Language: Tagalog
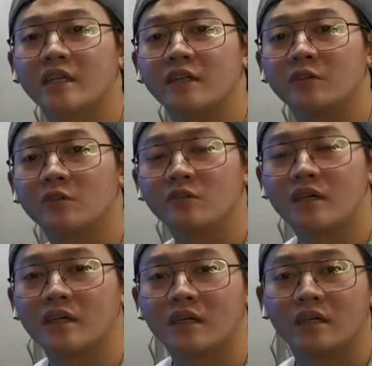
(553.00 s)
Ilalagay
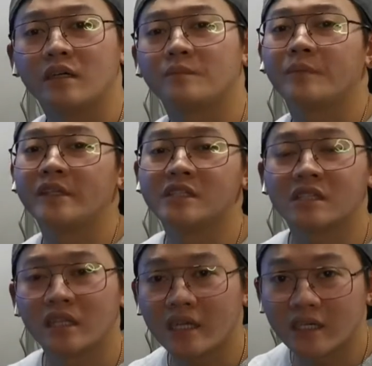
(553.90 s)
ko yung uh,
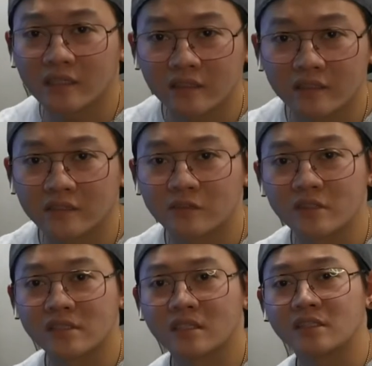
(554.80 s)
page nila
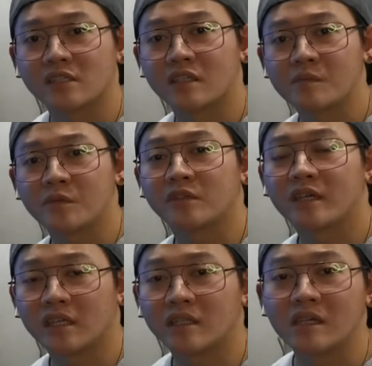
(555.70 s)
dun sa
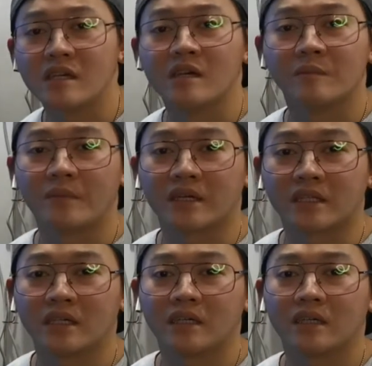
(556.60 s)
description na rin
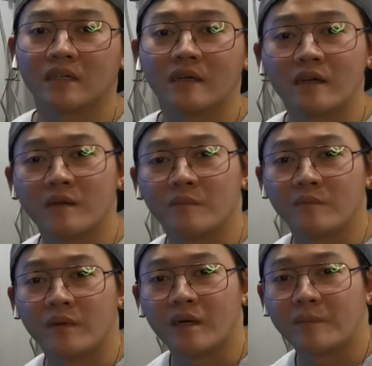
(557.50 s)
para
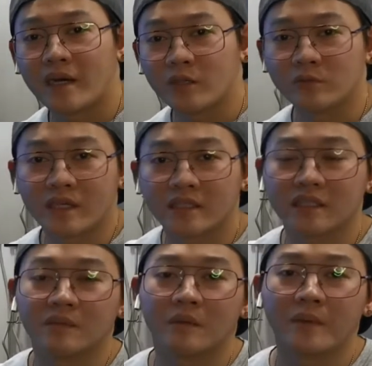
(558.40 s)

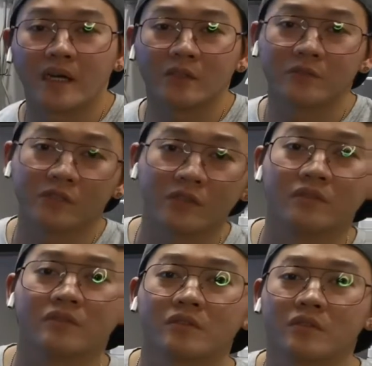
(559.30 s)
ma-follow natin, ma-follow
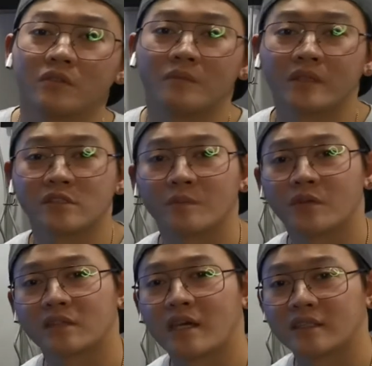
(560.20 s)
nyo. So,
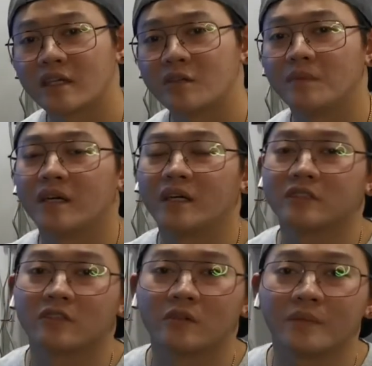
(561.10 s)
magsuportahan tayo
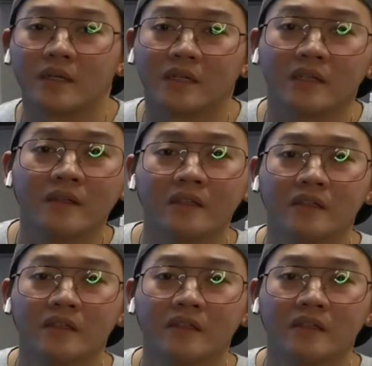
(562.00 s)
mga katropa.